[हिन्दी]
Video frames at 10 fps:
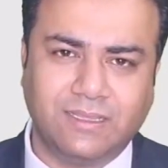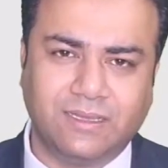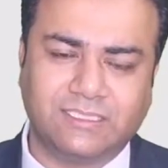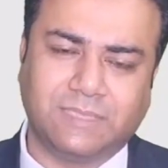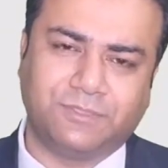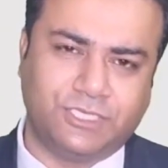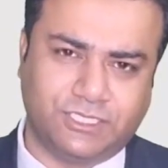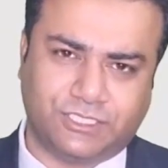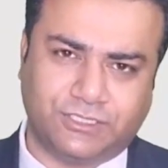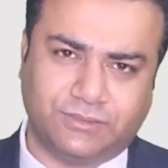
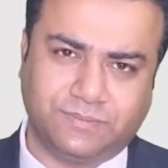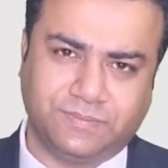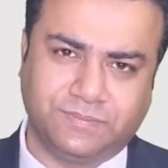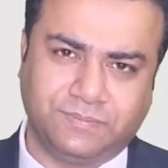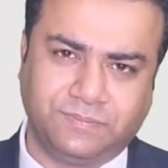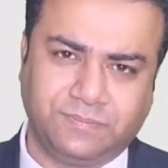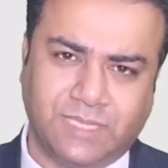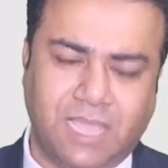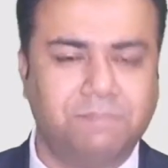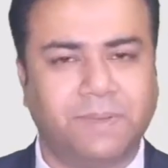रिसेप्शनिस्ट
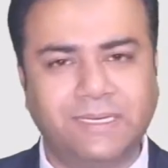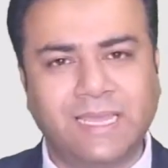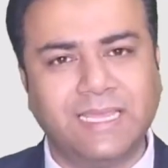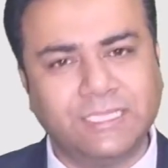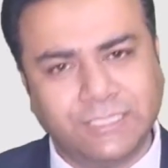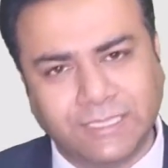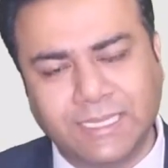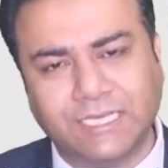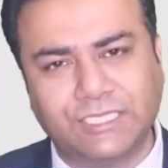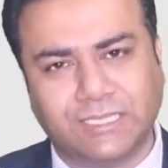हम बनना
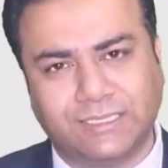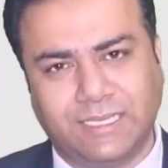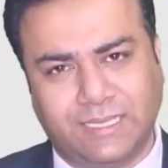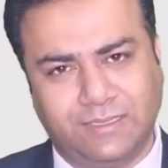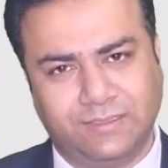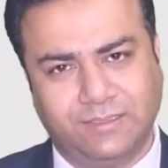इंजीनियर चाहते हैं